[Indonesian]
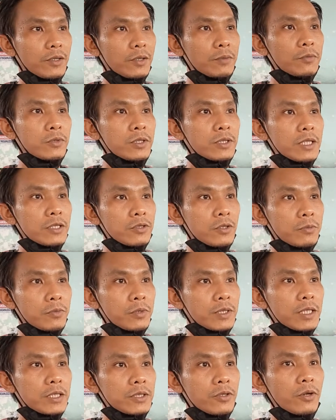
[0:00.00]

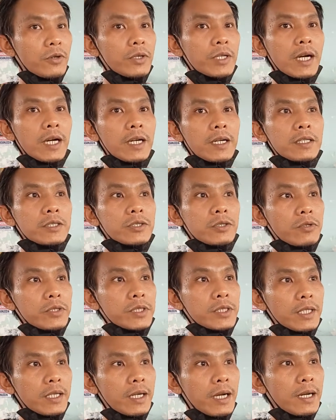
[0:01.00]
komunitas-komunitas koi yang ada di
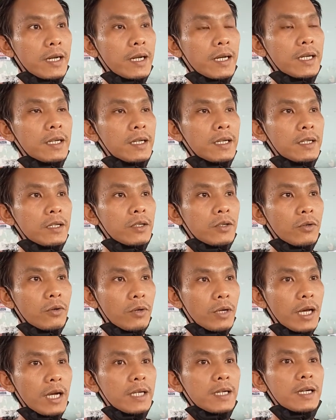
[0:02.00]
Sulawesi Tenggara
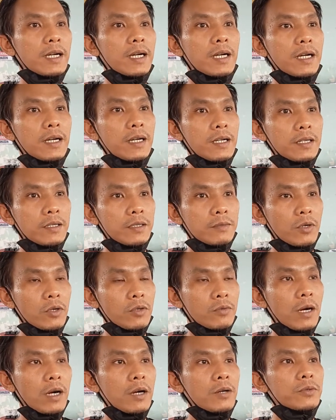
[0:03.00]
Melaka,
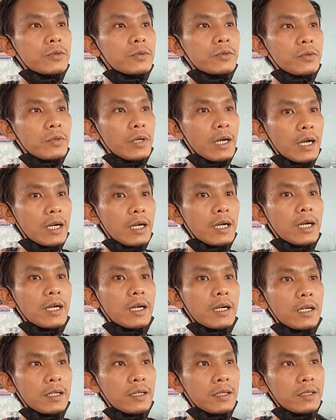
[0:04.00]
Bau-Bau,
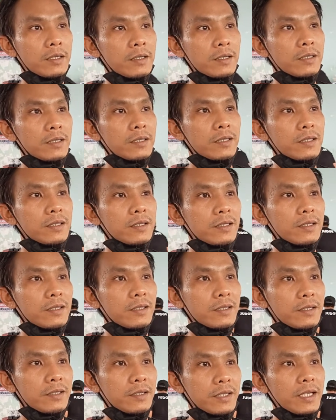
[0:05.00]
Raha
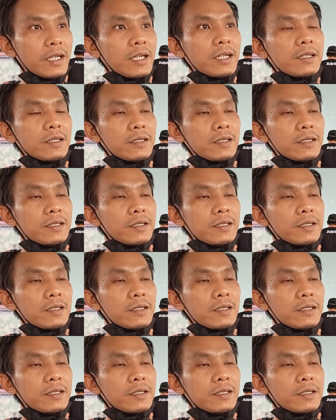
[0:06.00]
ya.